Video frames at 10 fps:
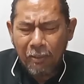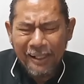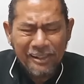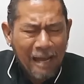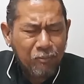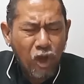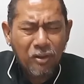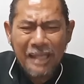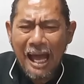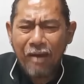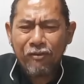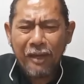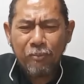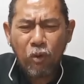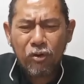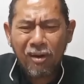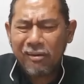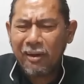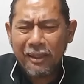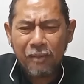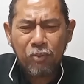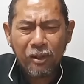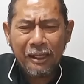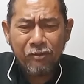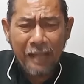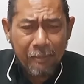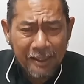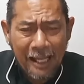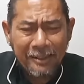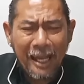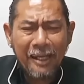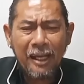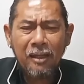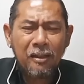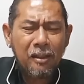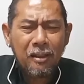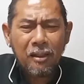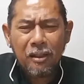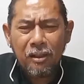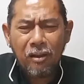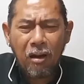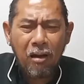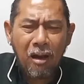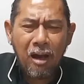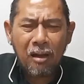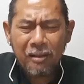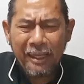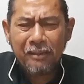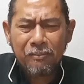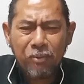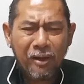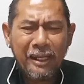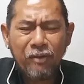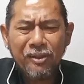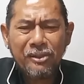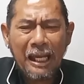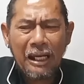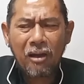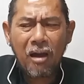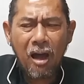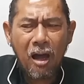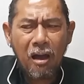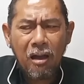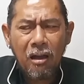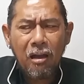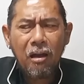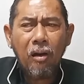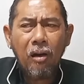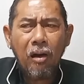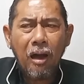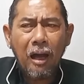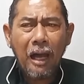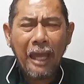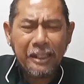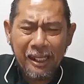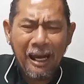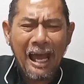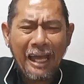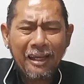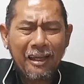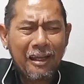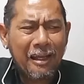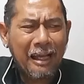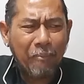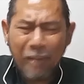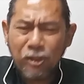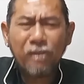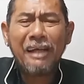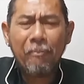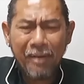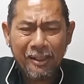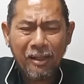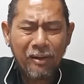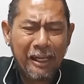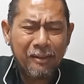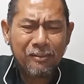ได้สามช่องทาง Facebook ดรกิจพลเดชสายภาษาไทยนะดรกิจพลเดชวิสัยแล้วก็ไอดีไลน์กับเบอร์โทรศัพท์เบอร์เดียวกัน